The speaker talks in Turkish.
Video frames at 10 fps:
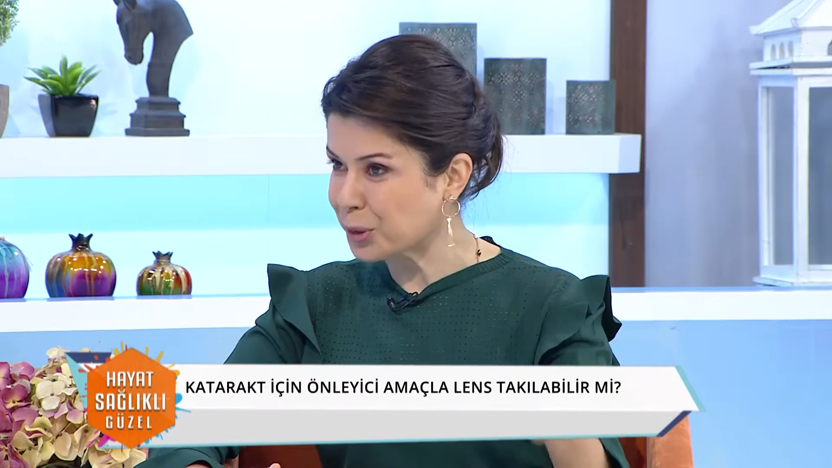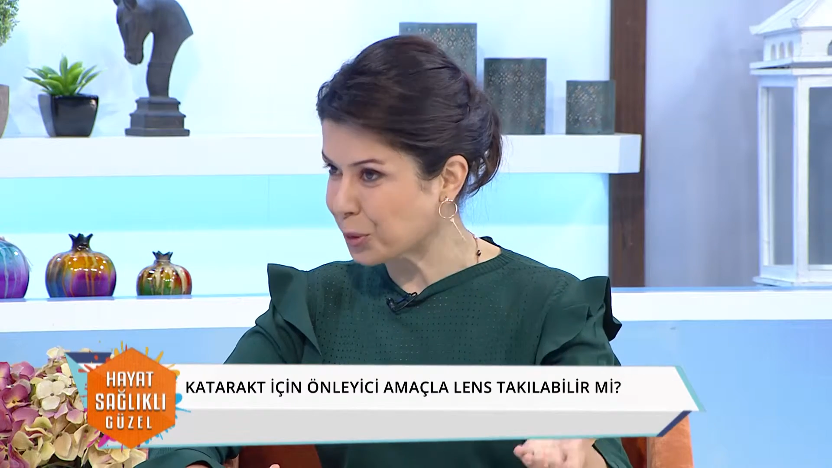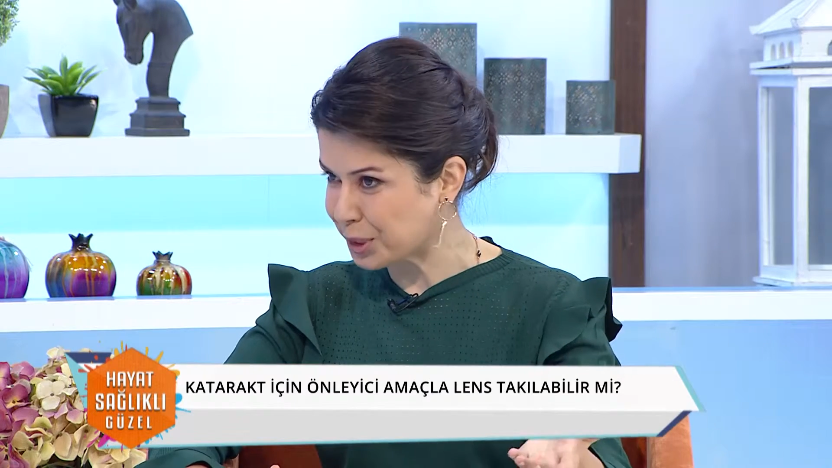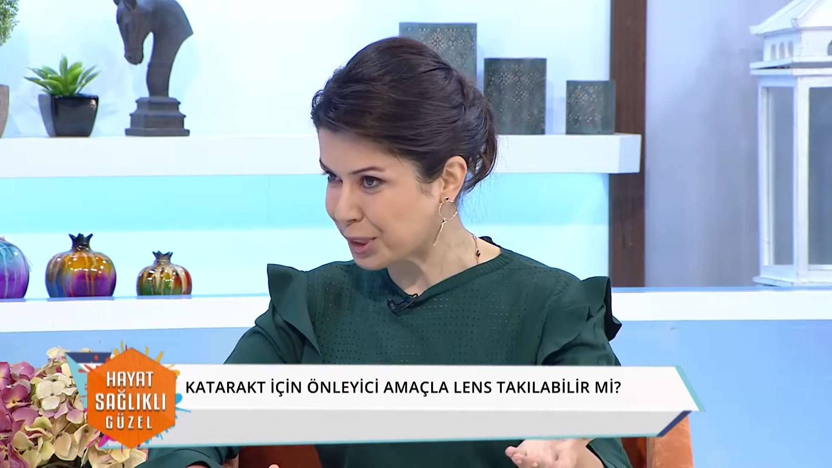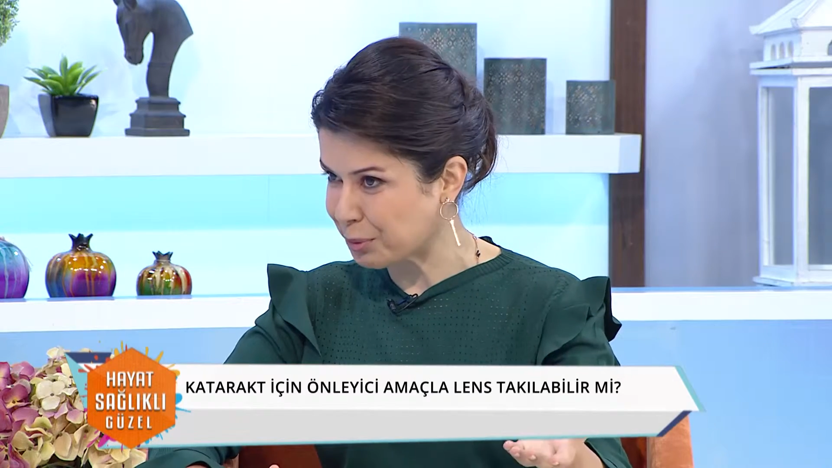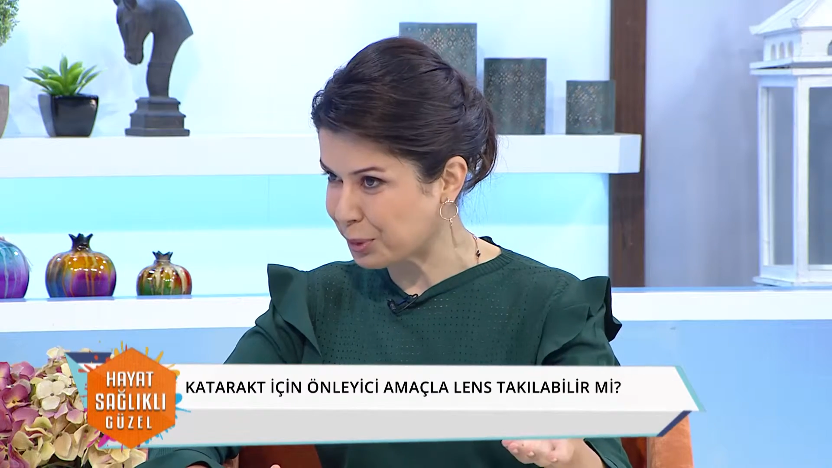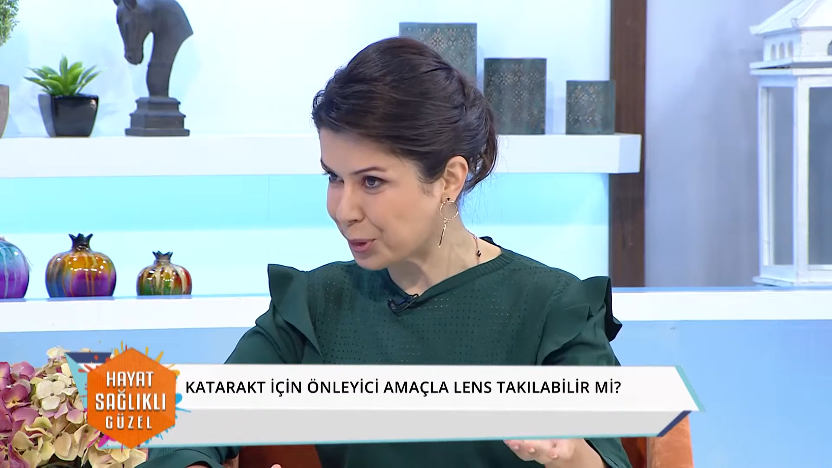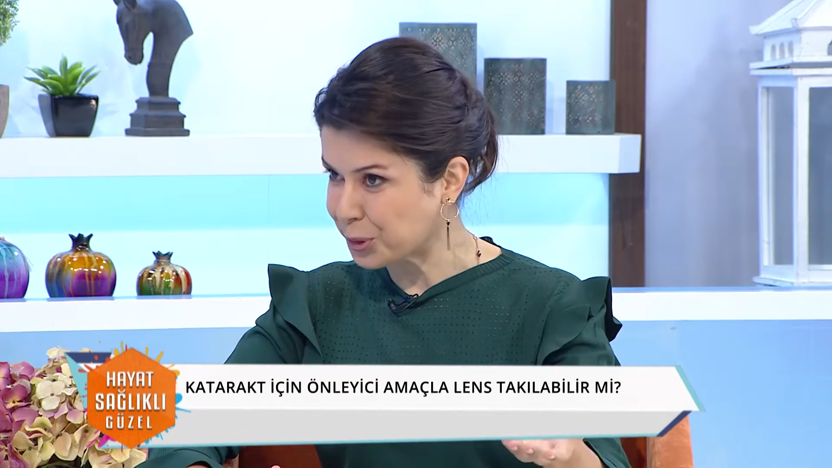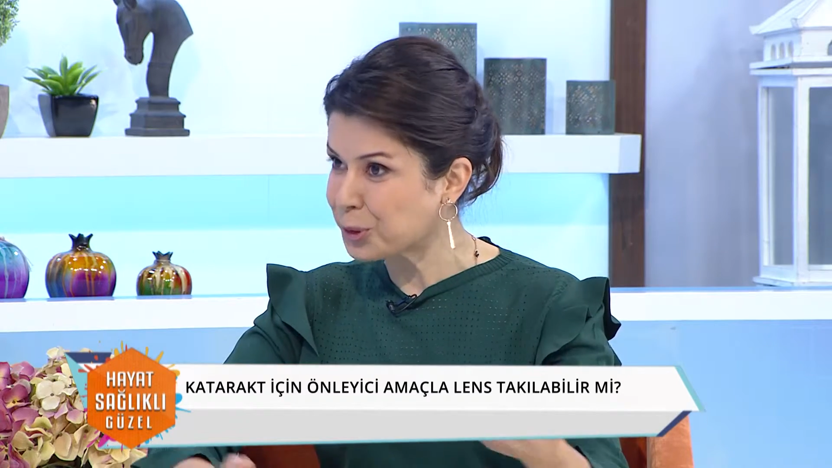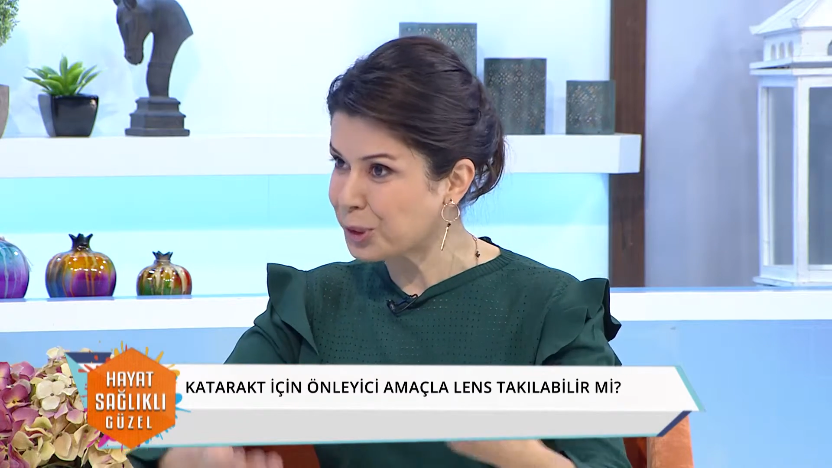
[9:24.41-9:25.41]

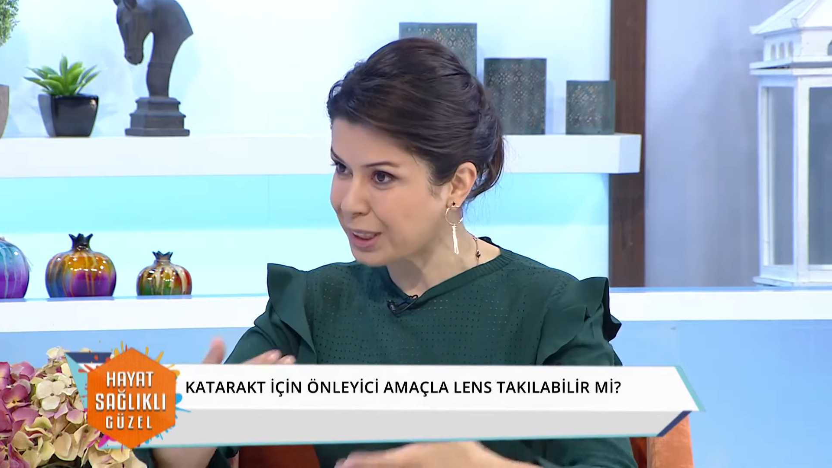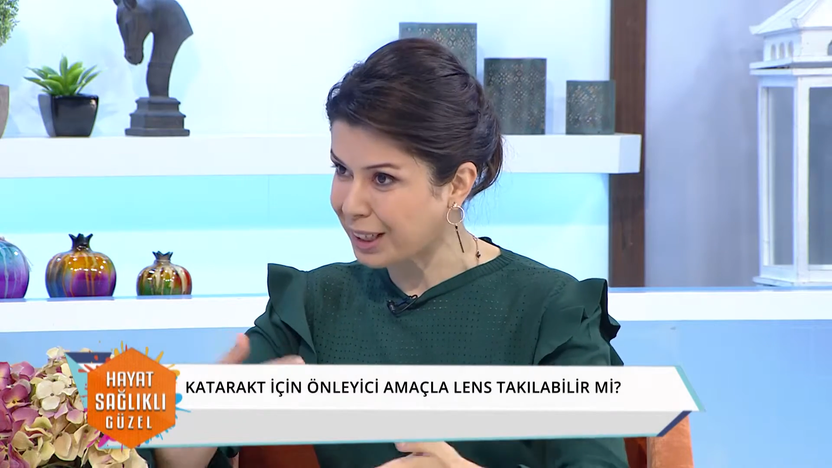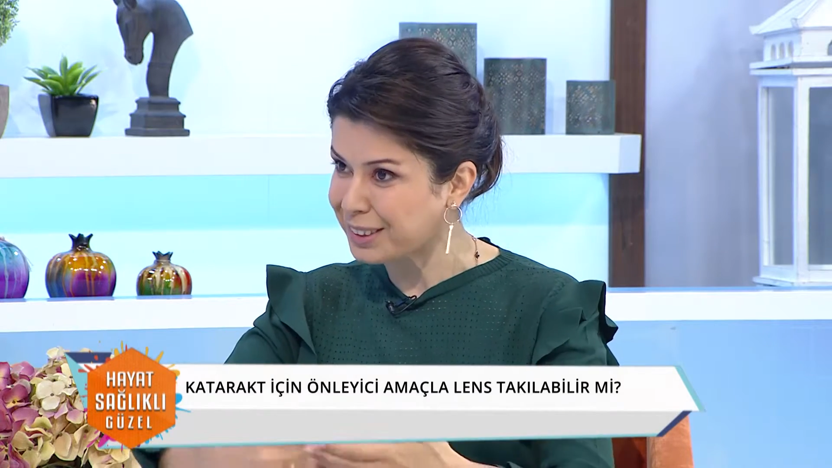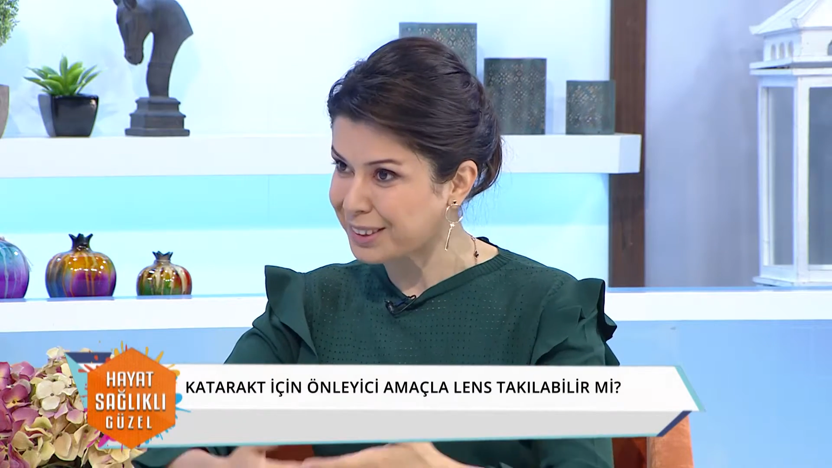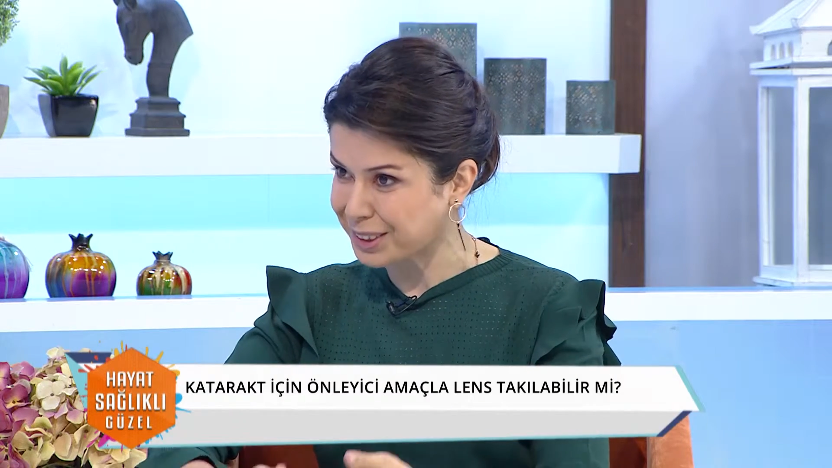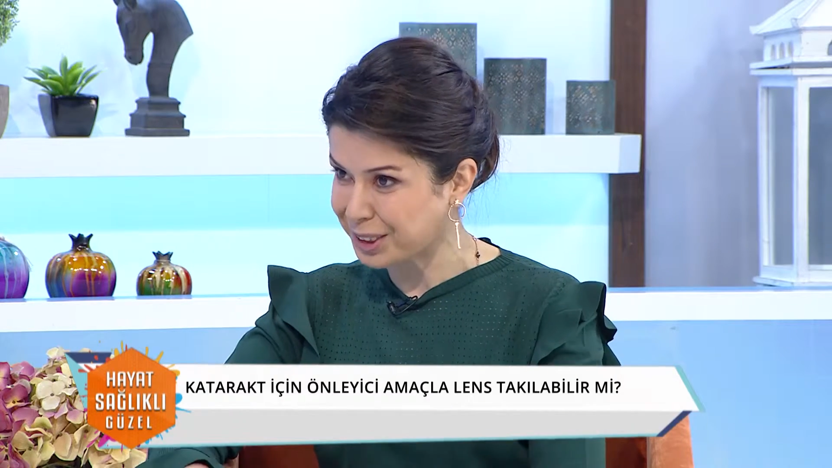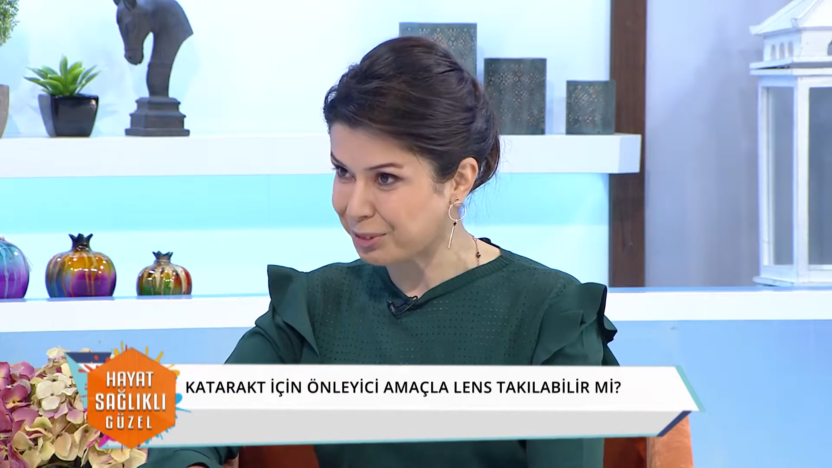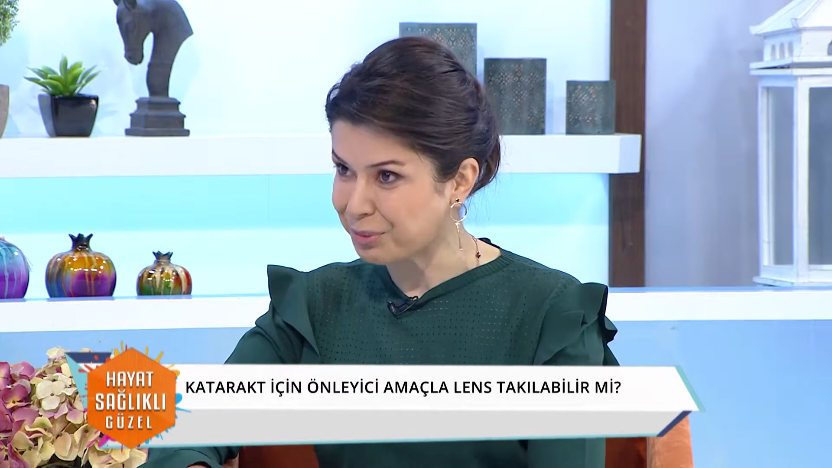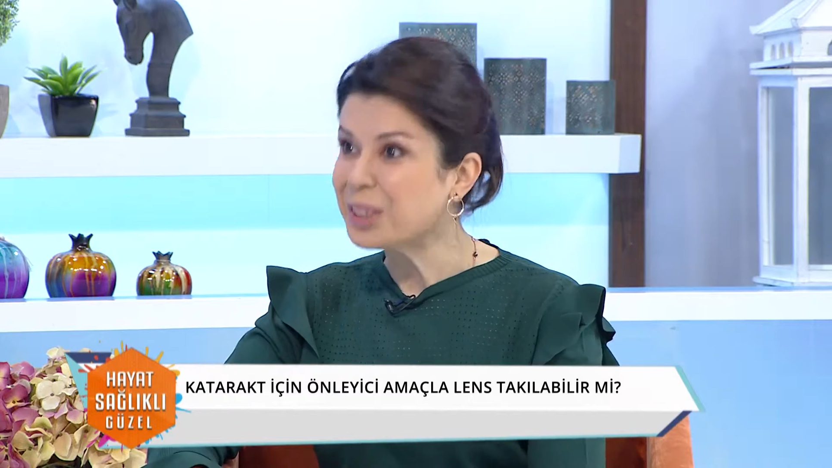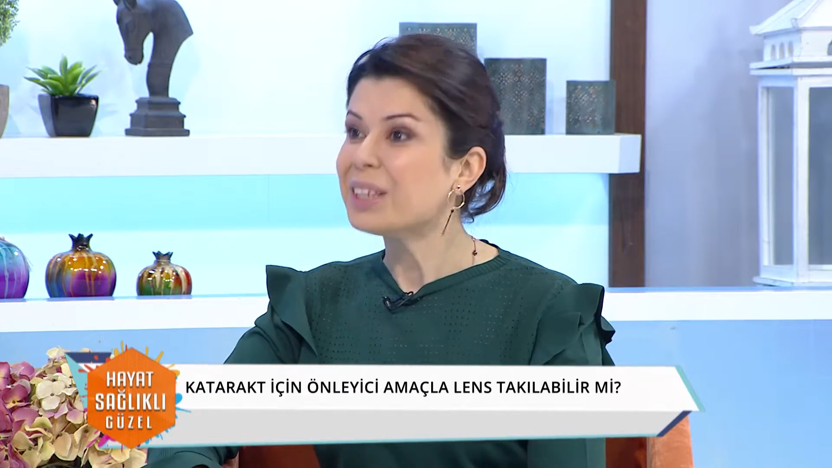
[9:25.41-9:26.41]
gösterebiliyor. Diğer Şöyle anlatayım.